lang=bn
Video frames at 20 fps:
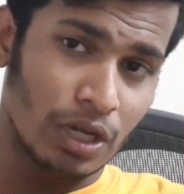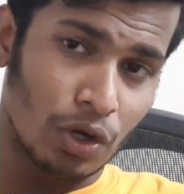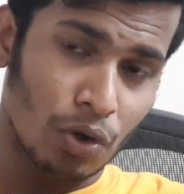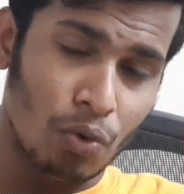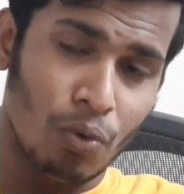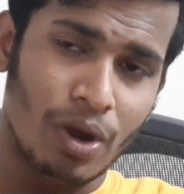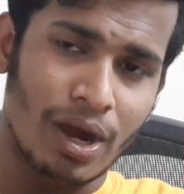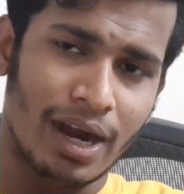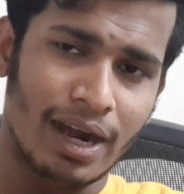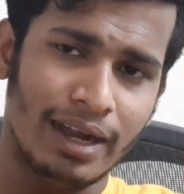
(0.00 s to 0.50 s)

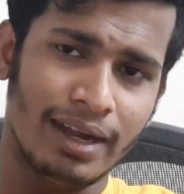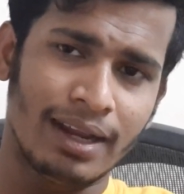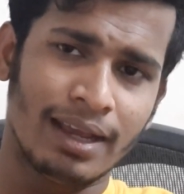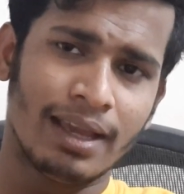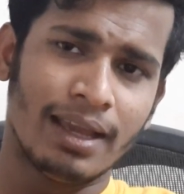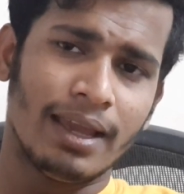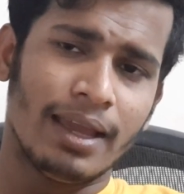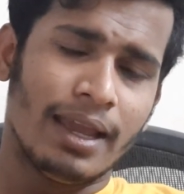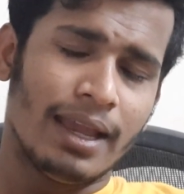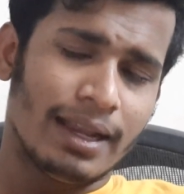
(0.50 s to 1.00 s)
লোহার
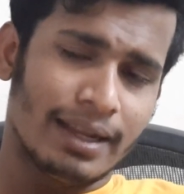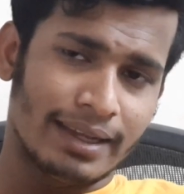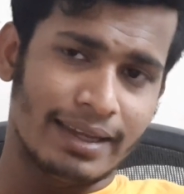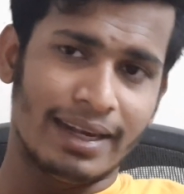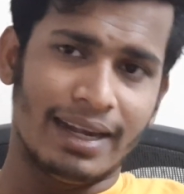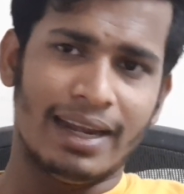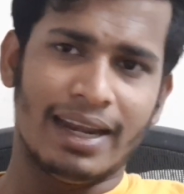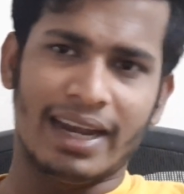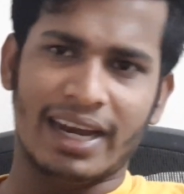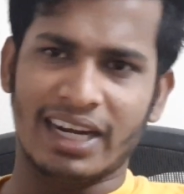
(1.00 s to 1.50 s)

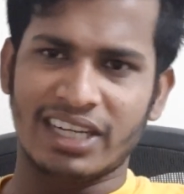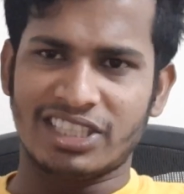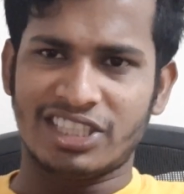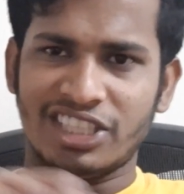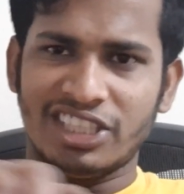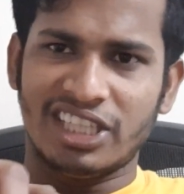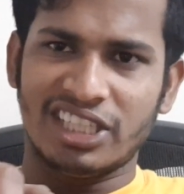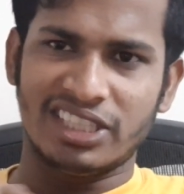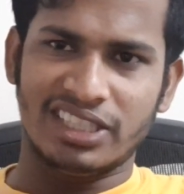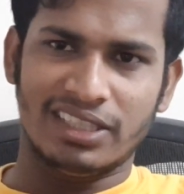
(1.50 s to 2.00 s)
গ্রিল লাগান
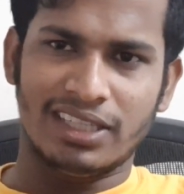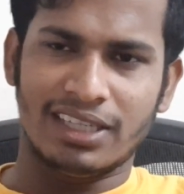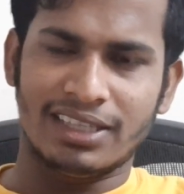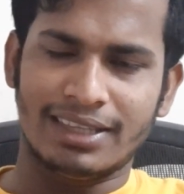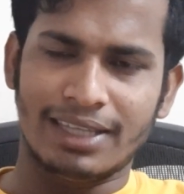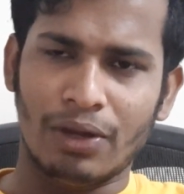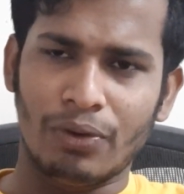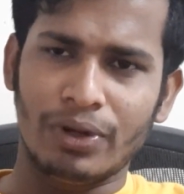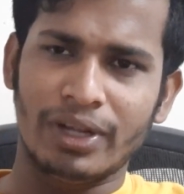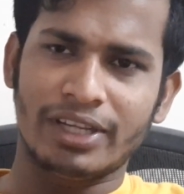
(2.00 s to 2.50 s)
সিধা সিধা
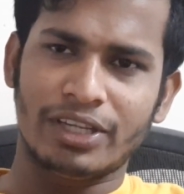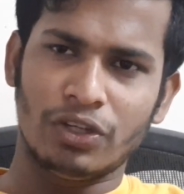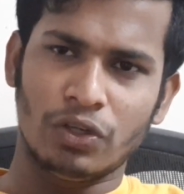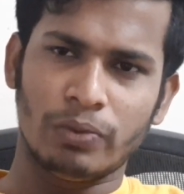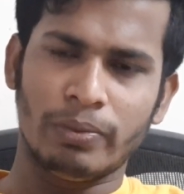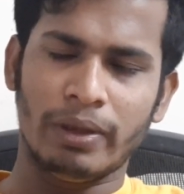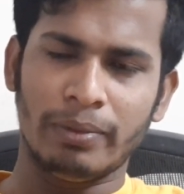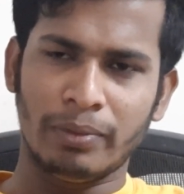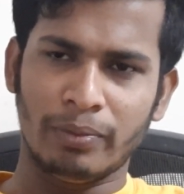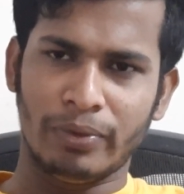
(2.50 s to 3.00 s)
তাহলে কী
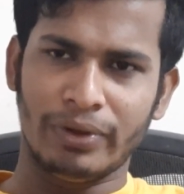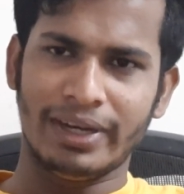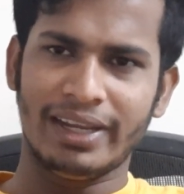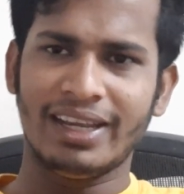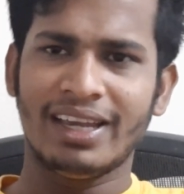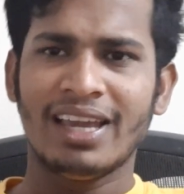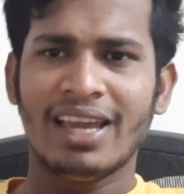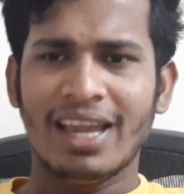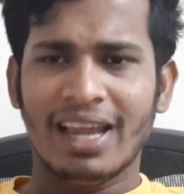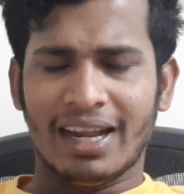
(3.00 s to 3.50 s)
হবে আমি বলি
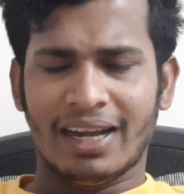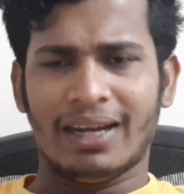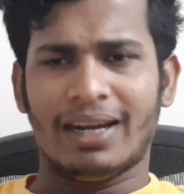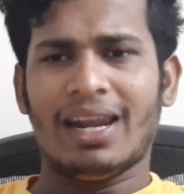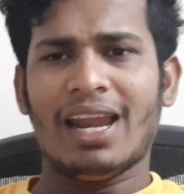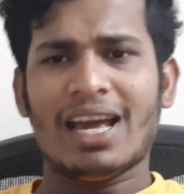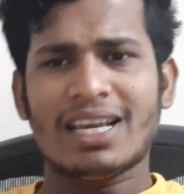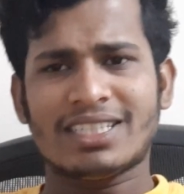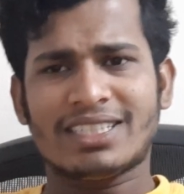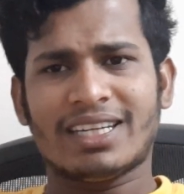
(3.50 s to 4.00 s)

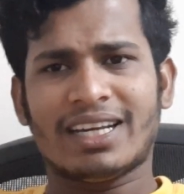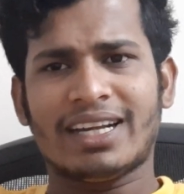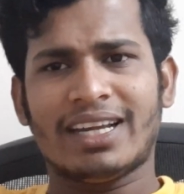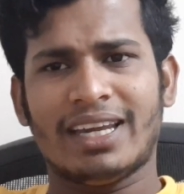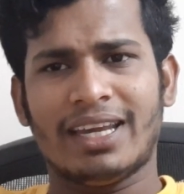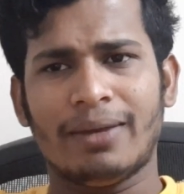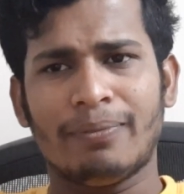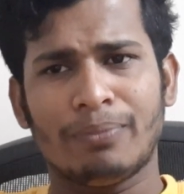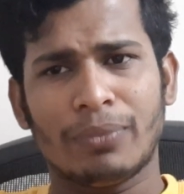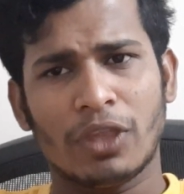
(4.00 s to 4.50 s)

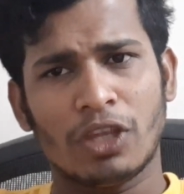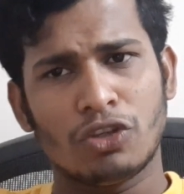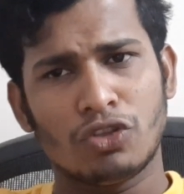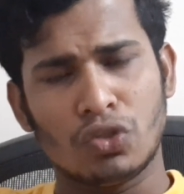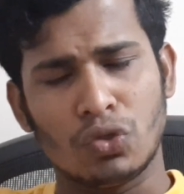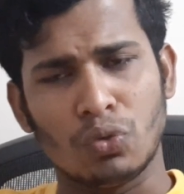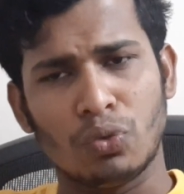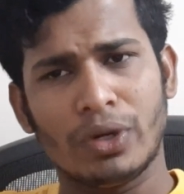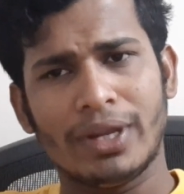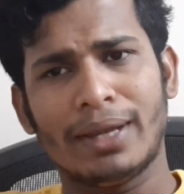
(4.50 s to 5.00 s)
গ্লাসটাকে
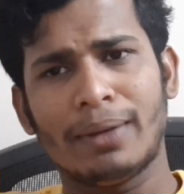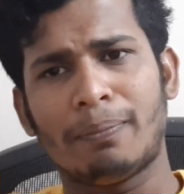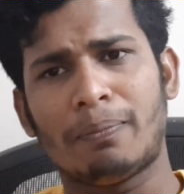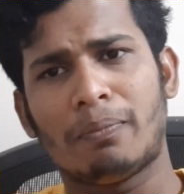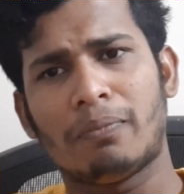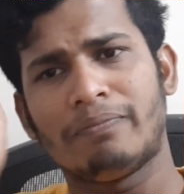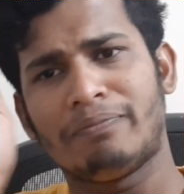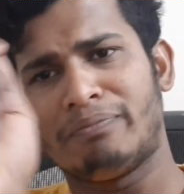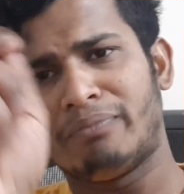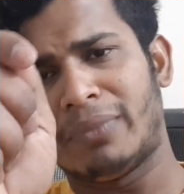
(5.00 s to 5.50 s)
চোরে
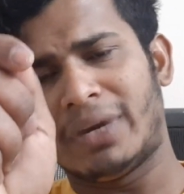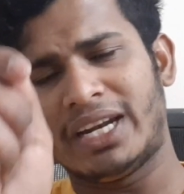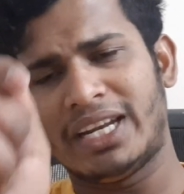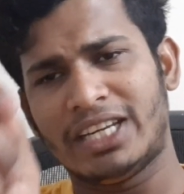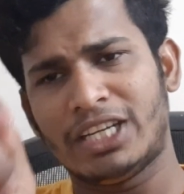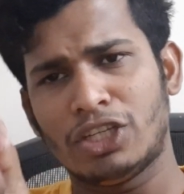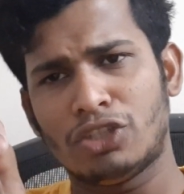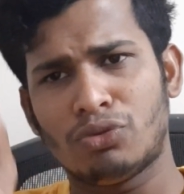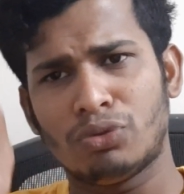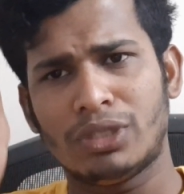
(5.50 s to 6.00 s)
মানে
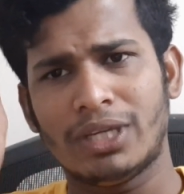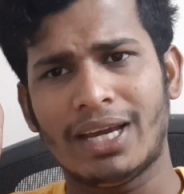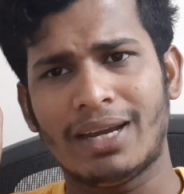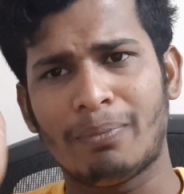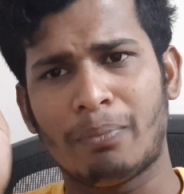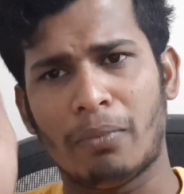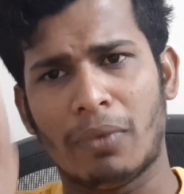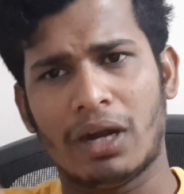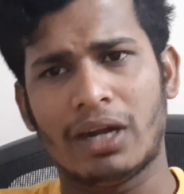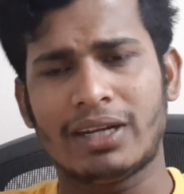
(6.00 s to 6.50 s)
কিছু দিয়ে
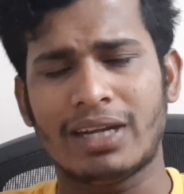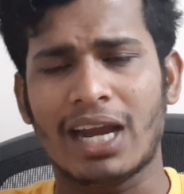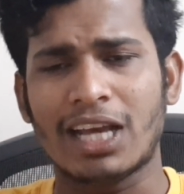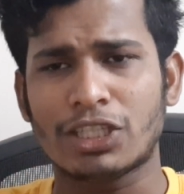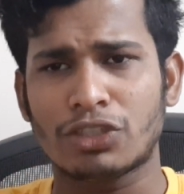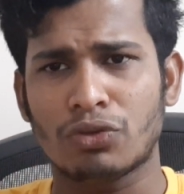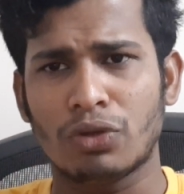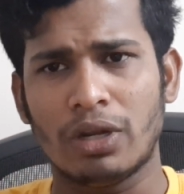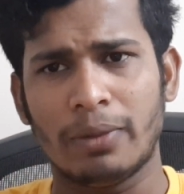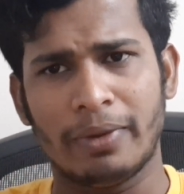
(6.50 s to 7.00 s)
টাচ
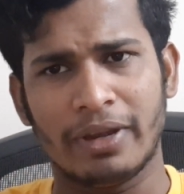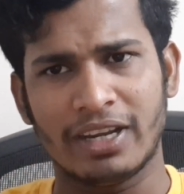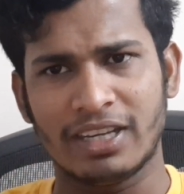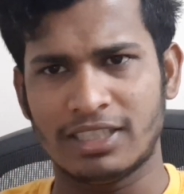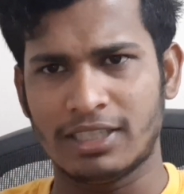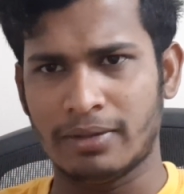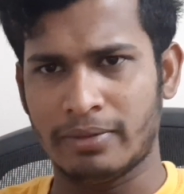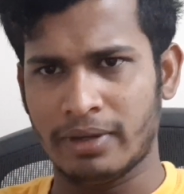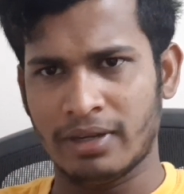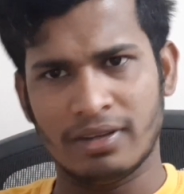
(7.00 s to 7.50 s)
করলে ভেঙে
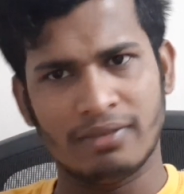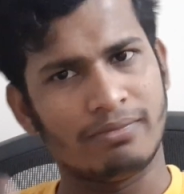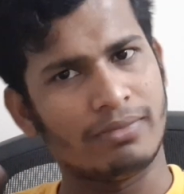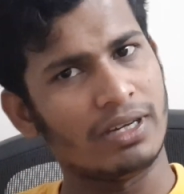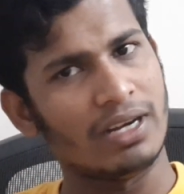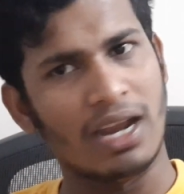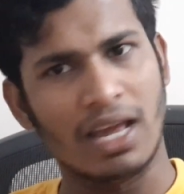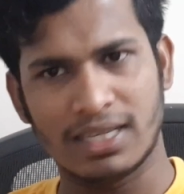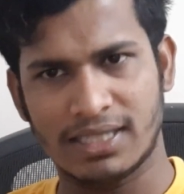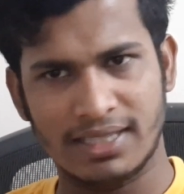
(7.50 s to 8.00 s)
যাবে
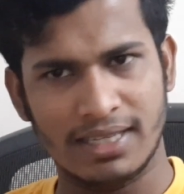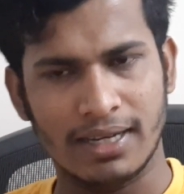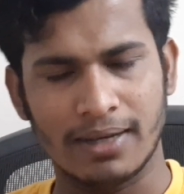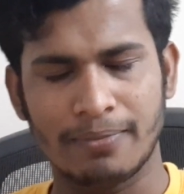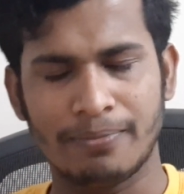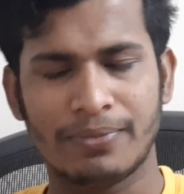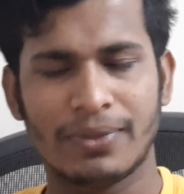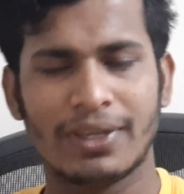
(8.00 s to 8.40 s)
গ্লাসটা